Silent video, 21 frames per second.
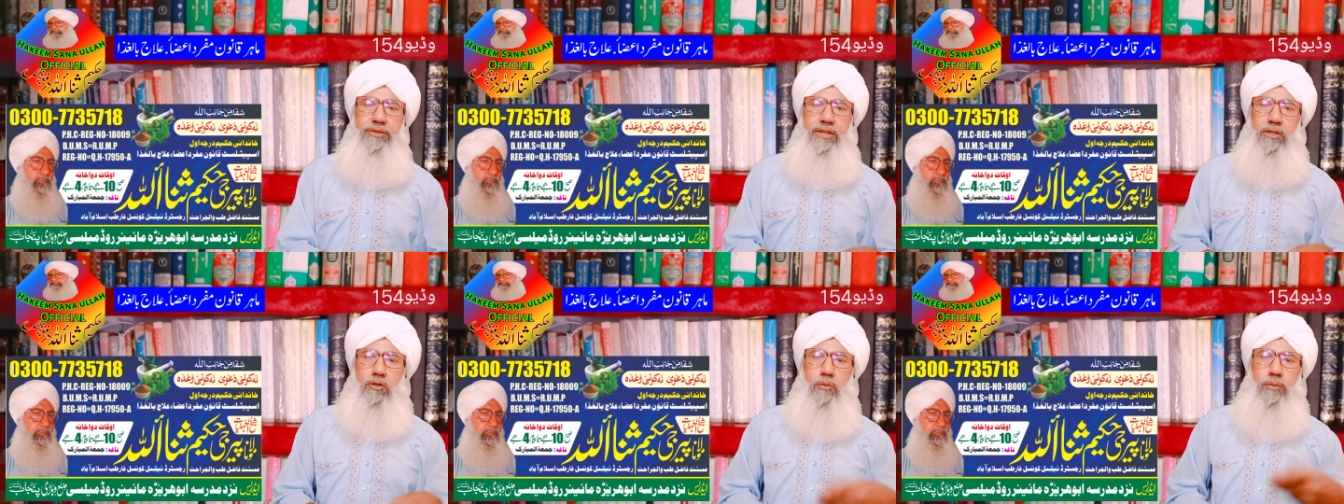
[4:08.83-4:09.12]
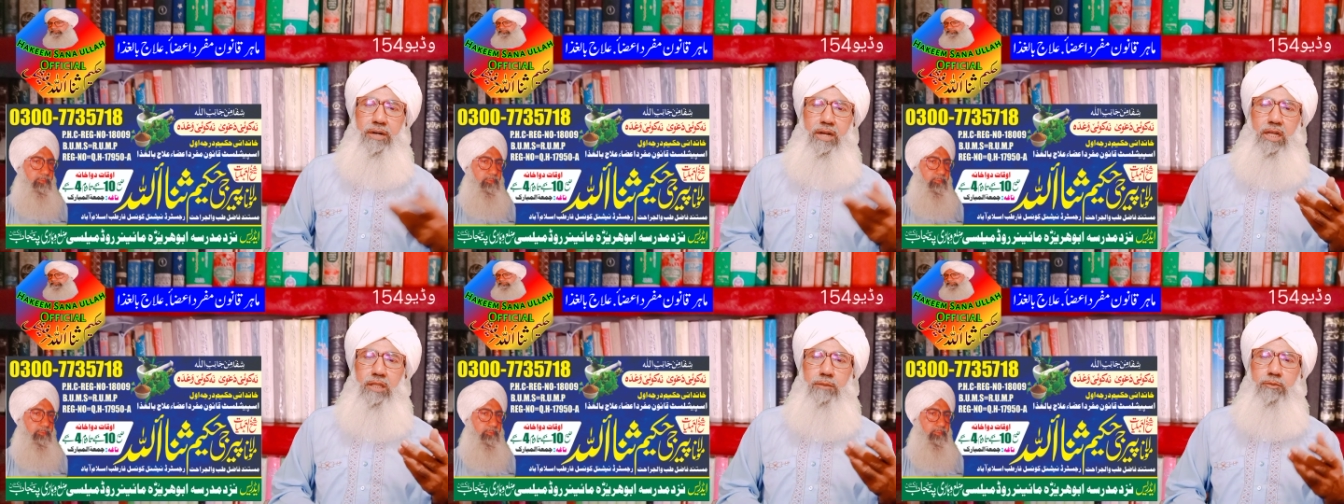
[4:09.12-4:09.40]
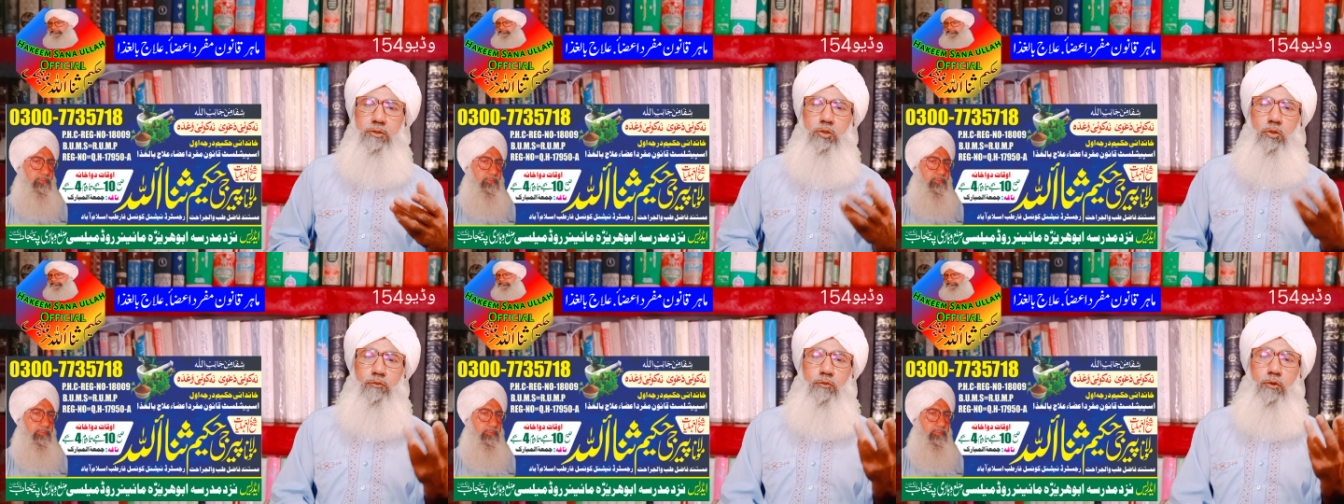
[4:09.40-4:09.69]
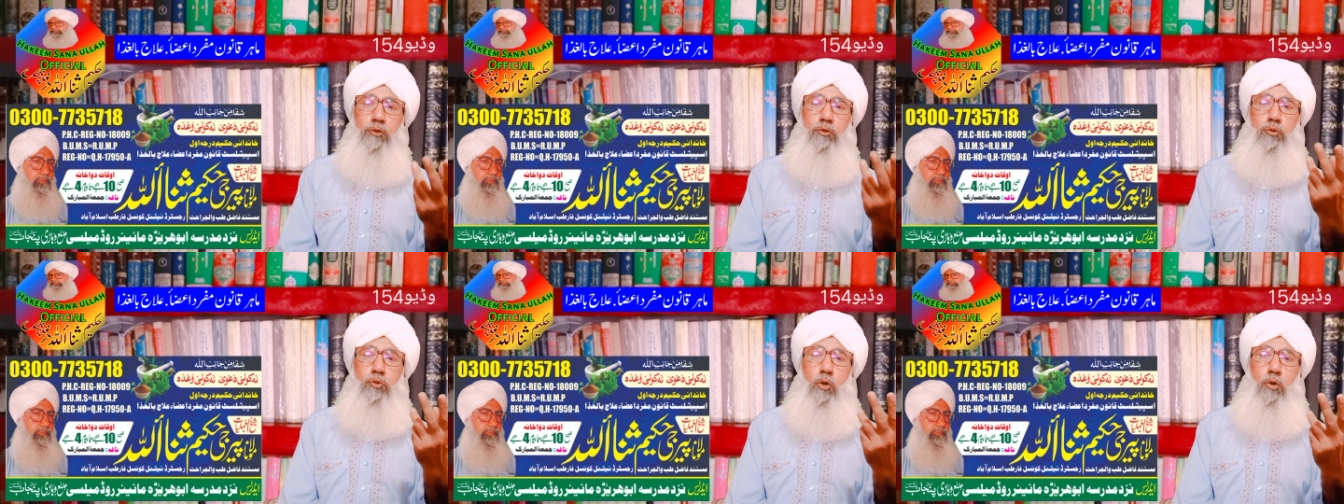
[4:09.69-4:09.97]
एक बड़ा आदमी तो
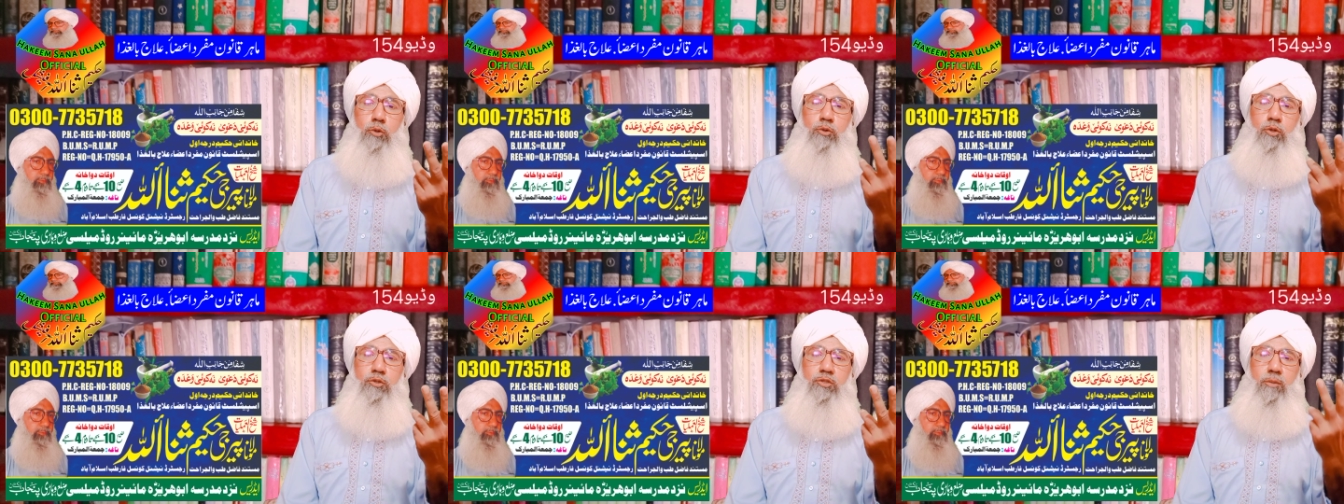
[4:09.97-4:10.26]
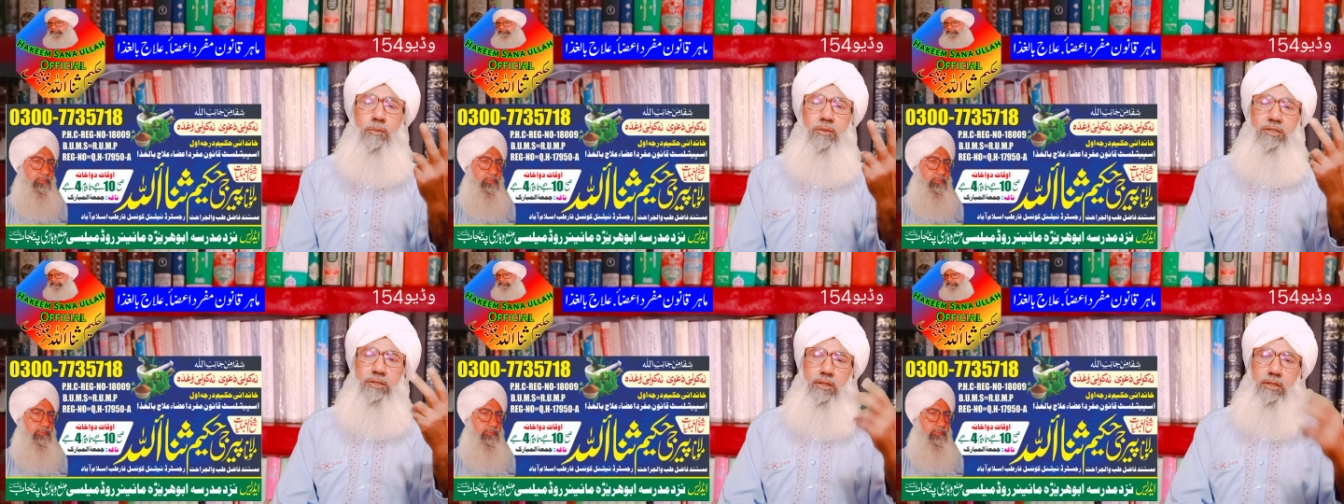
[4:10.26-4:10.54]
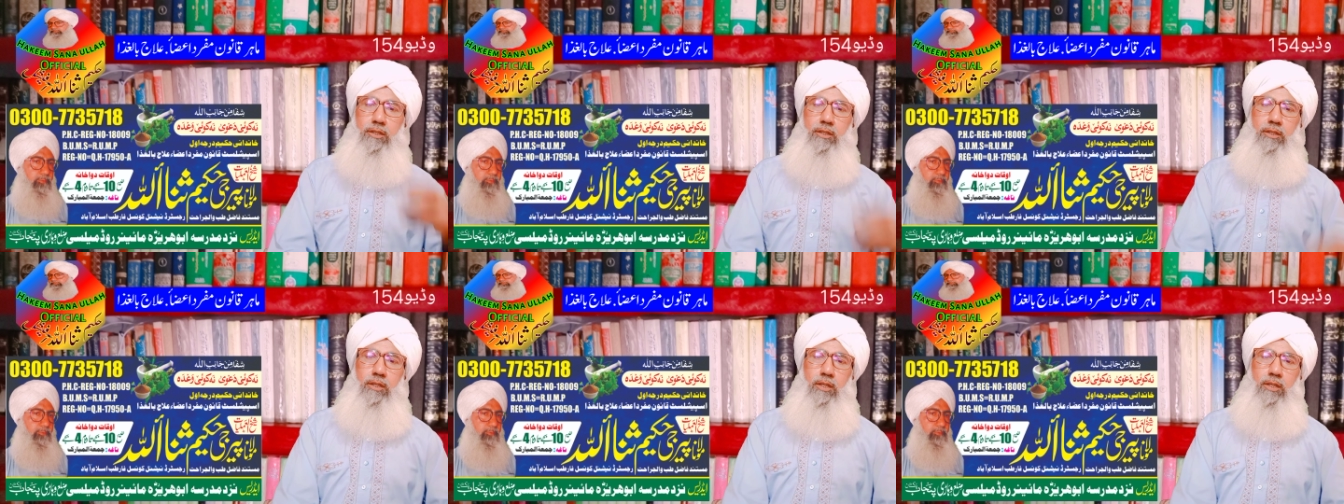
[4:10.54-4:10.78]
वो दो दो चम्मच